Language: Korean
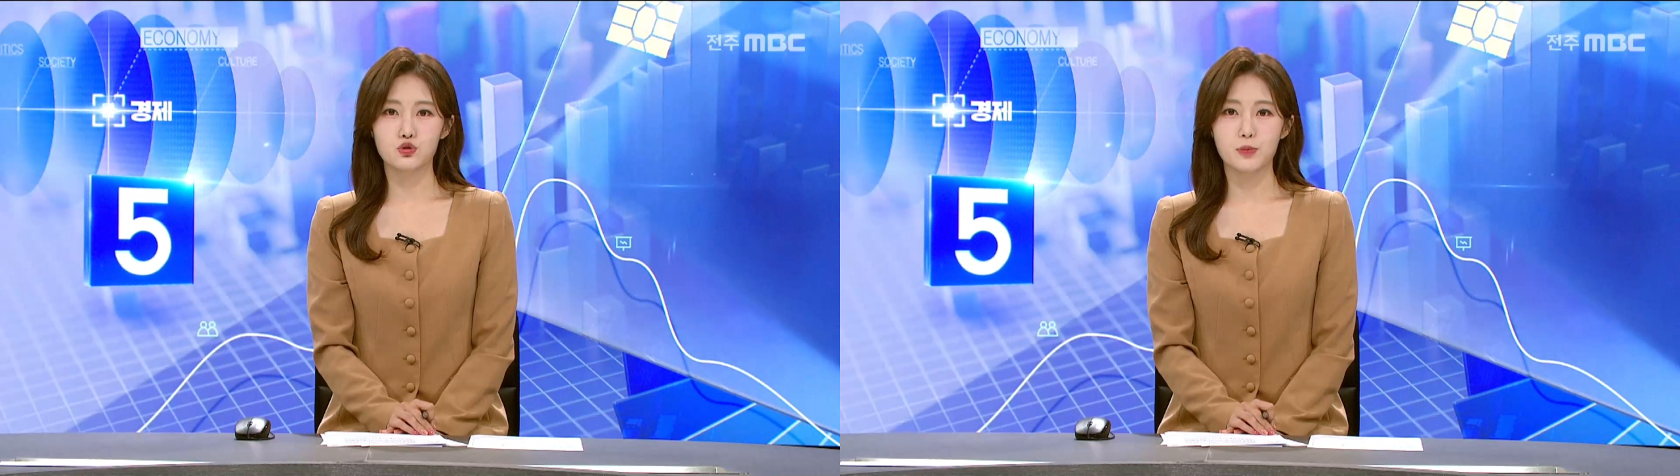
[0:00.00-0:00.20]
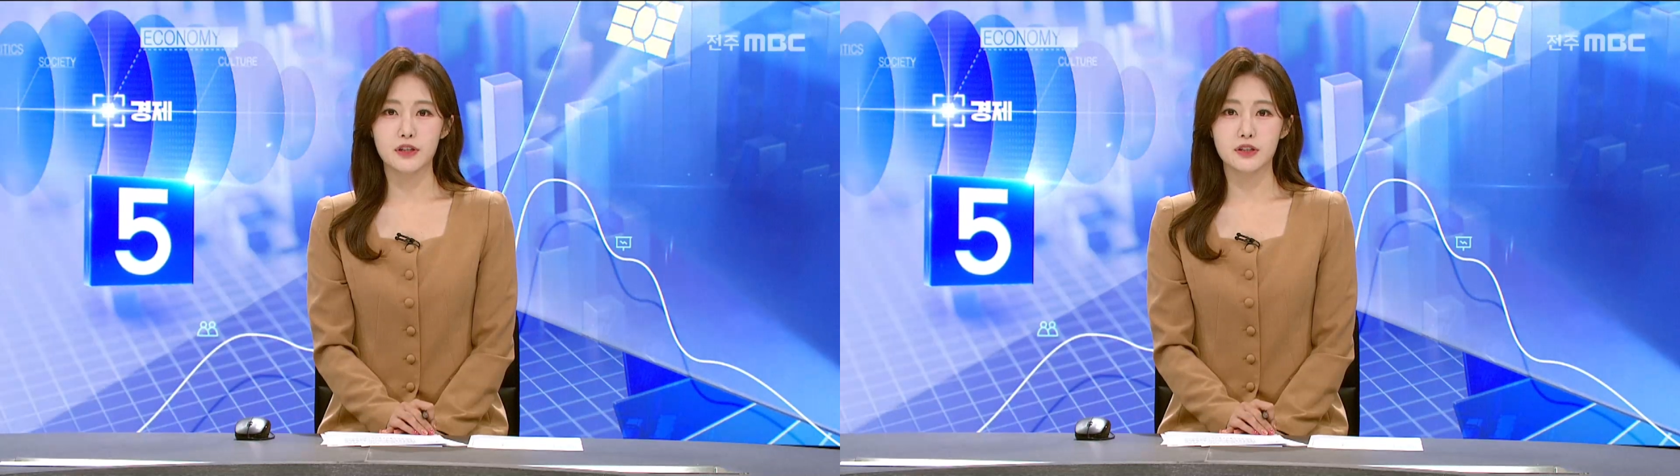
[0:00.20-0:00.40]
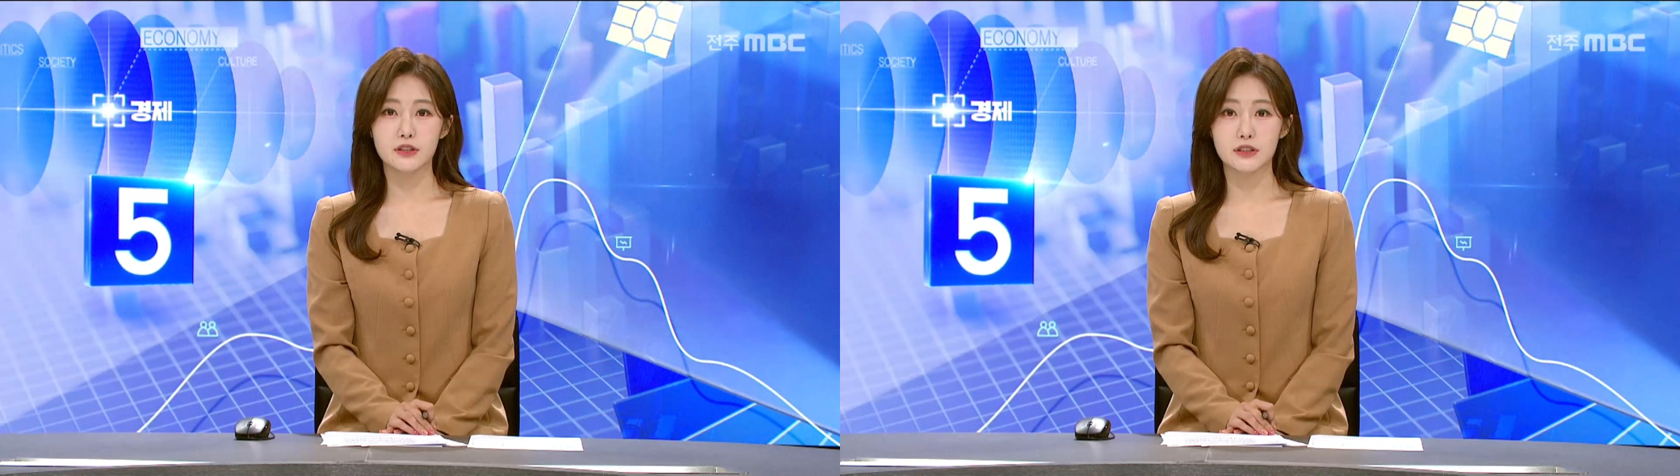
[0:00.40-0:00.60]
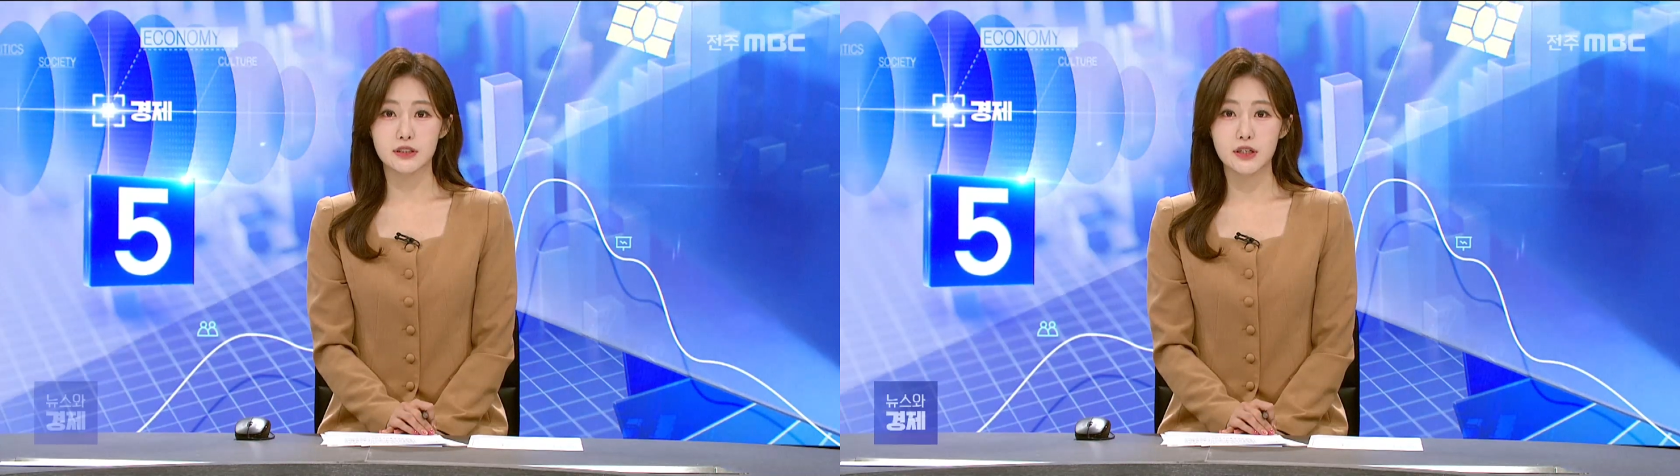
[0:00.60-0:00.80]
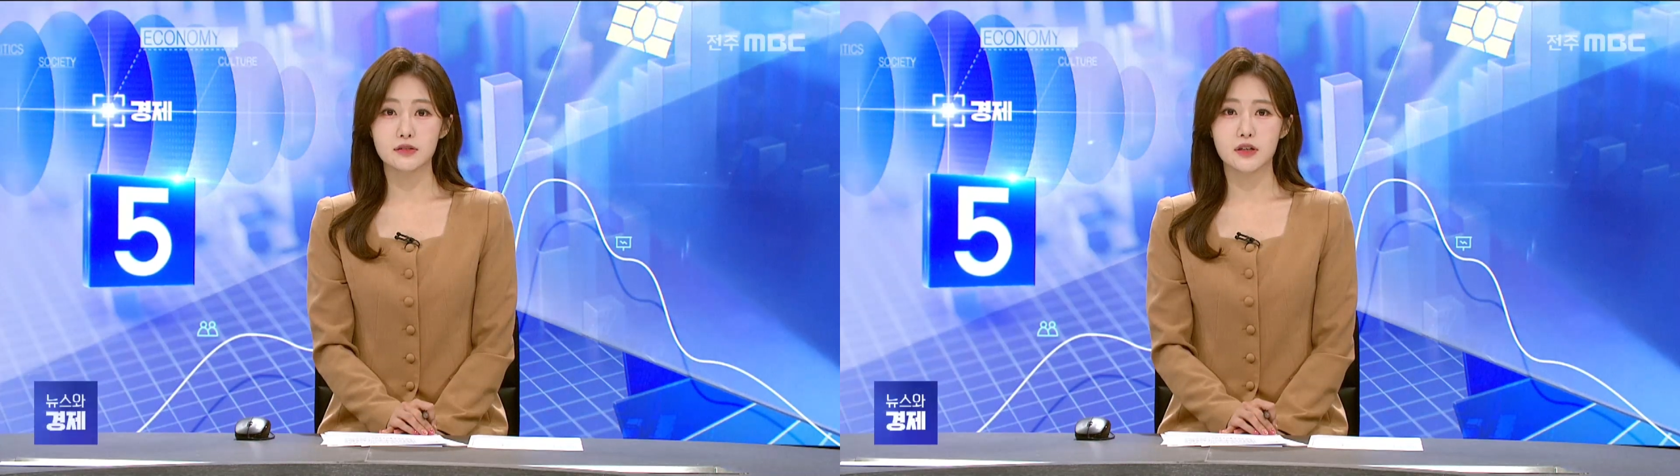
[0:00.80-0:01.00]
후반기
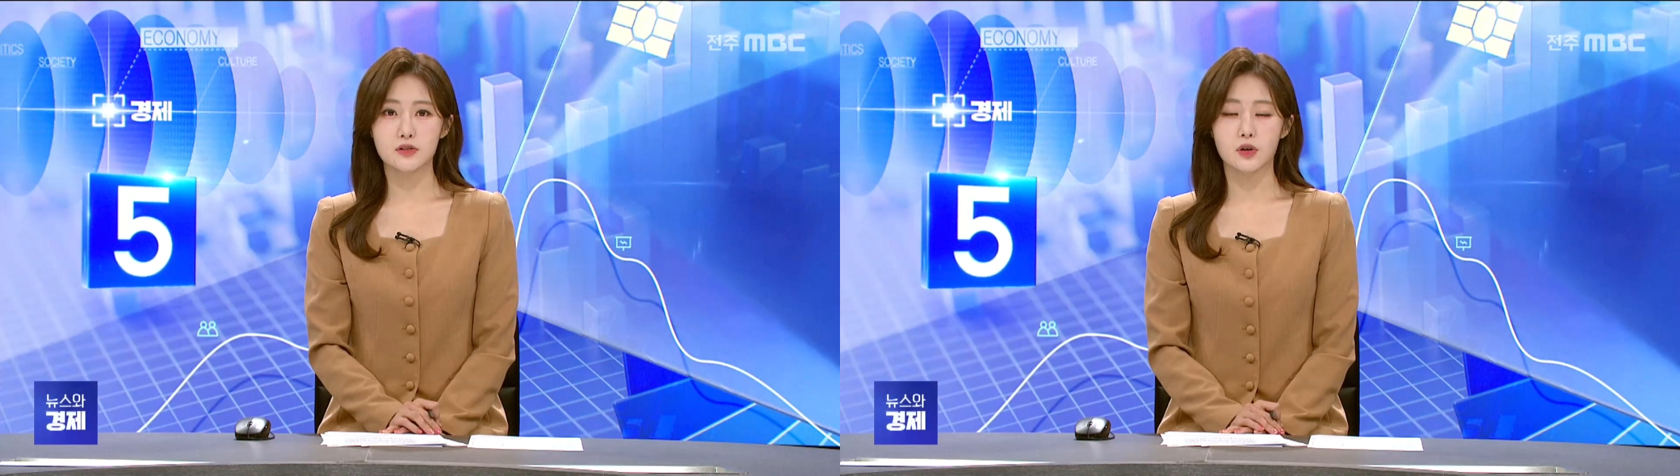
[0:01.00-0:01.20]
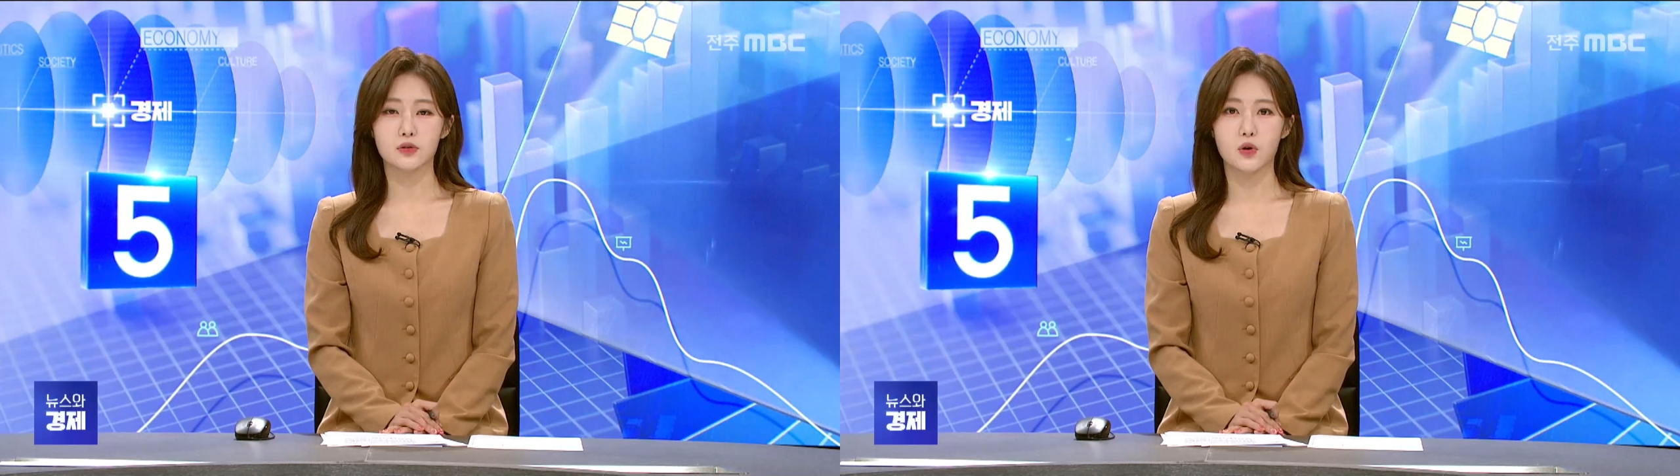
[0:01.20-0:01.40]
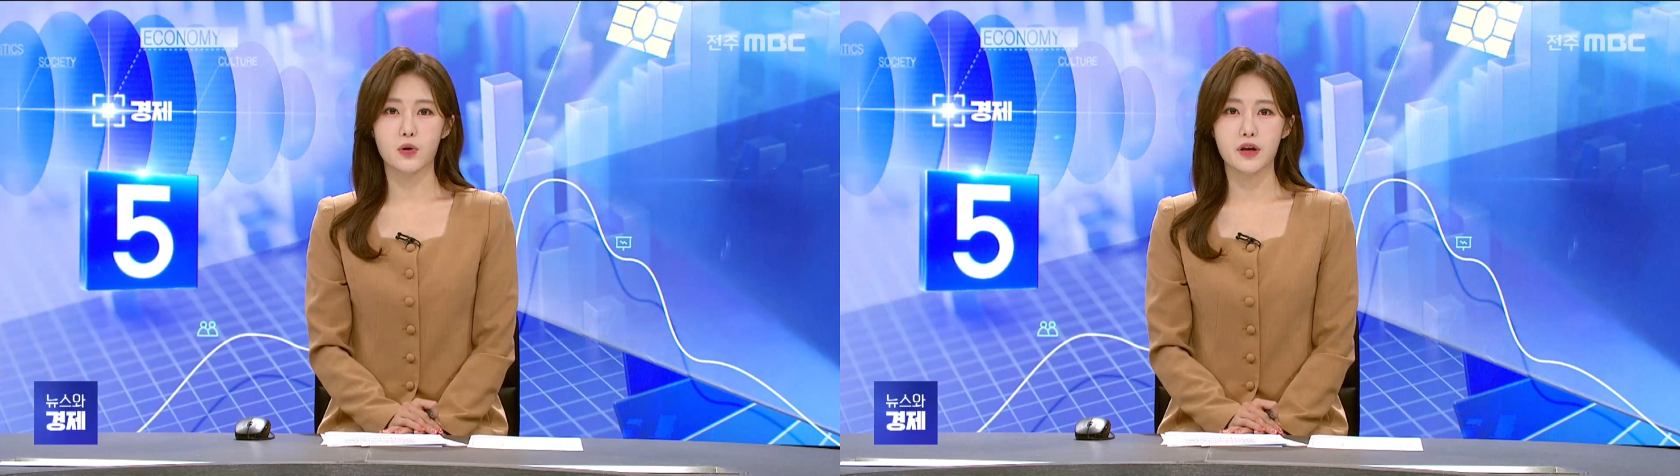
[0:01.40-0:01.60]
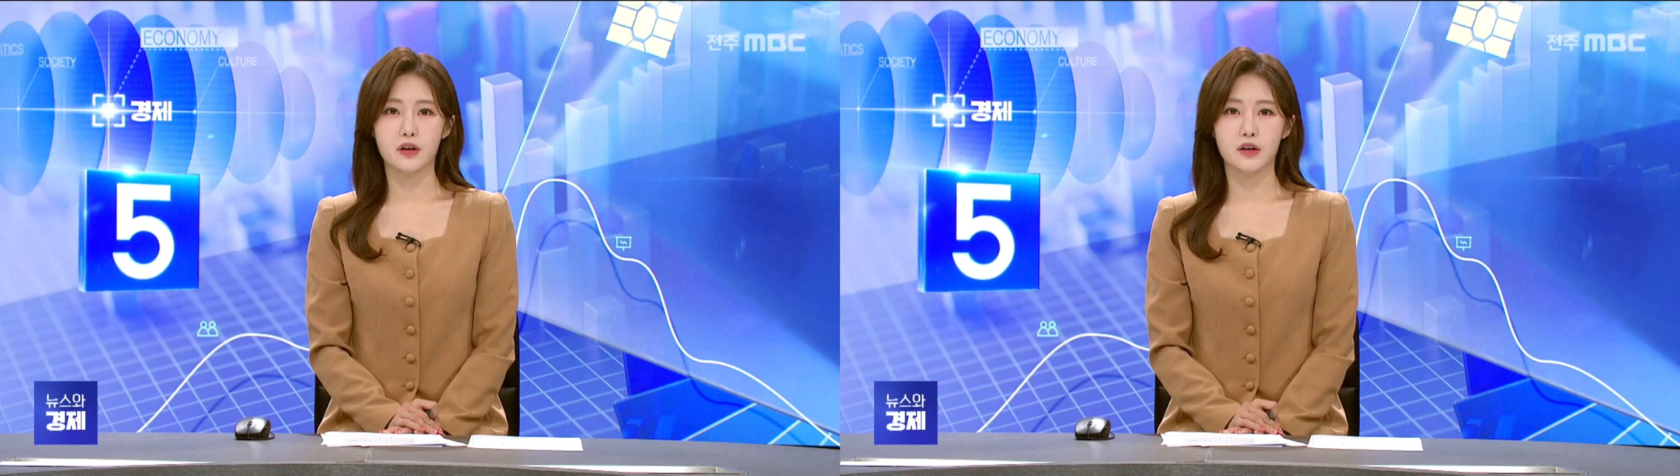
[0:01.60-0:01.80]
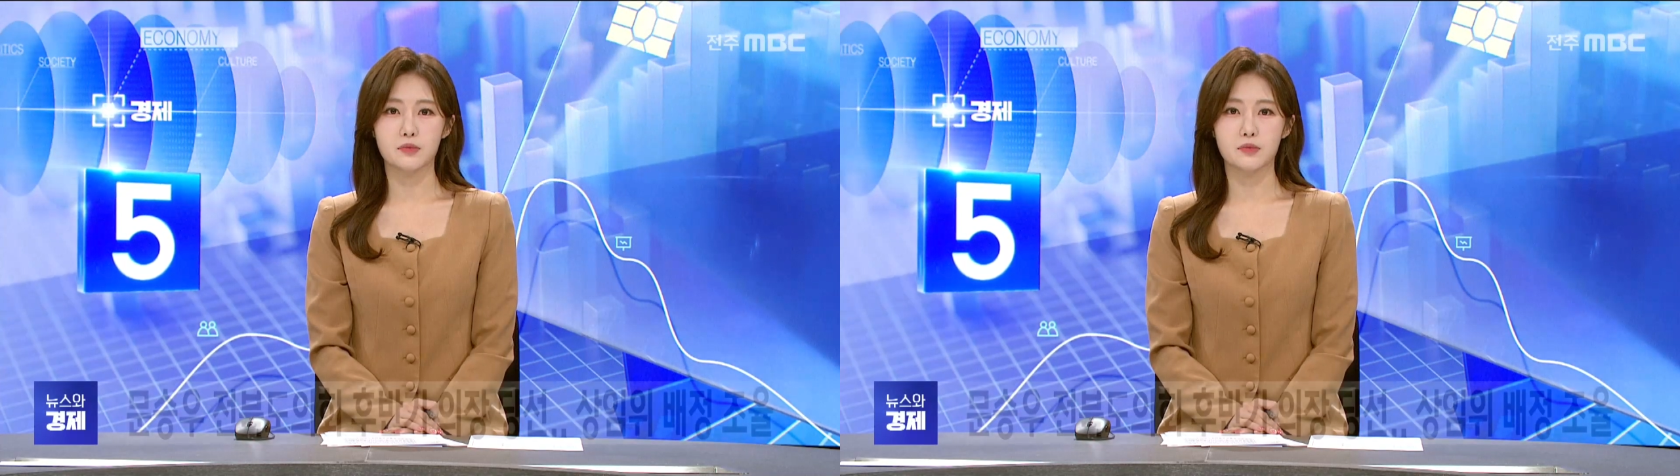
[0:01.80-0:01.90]
의장단 선거에